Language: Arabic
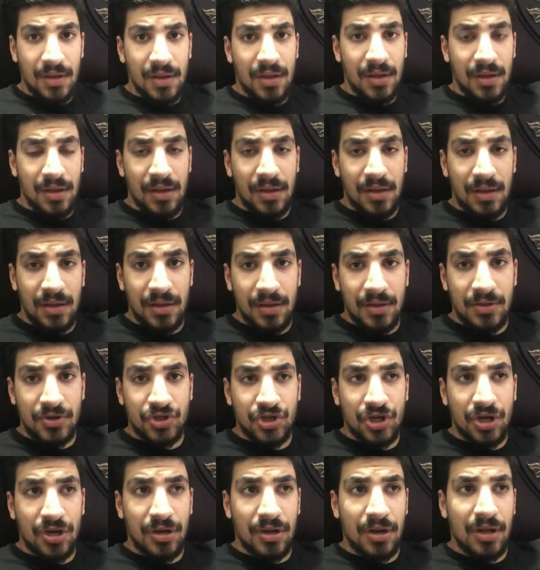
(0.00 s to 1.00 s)
آه، ان
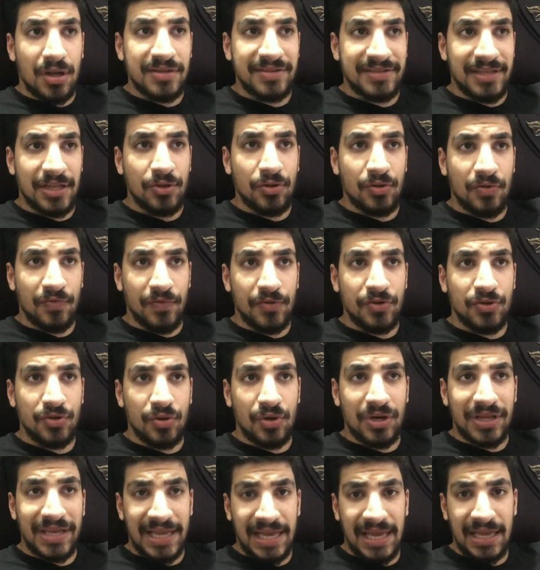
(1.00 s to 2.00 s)
شاء الله استنوا الفيديو
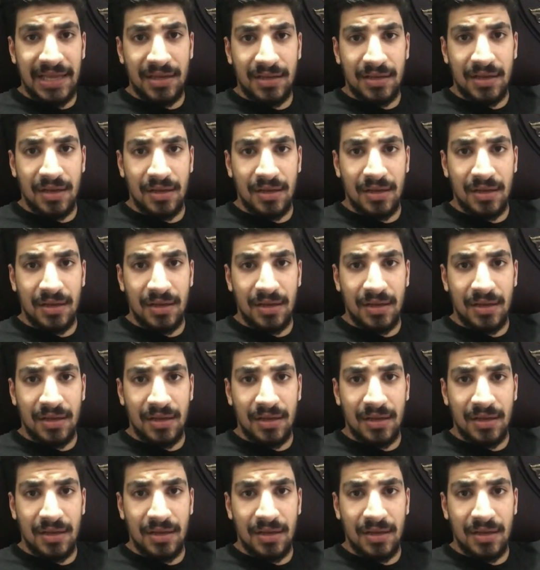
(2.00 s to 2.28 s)
اللي جاي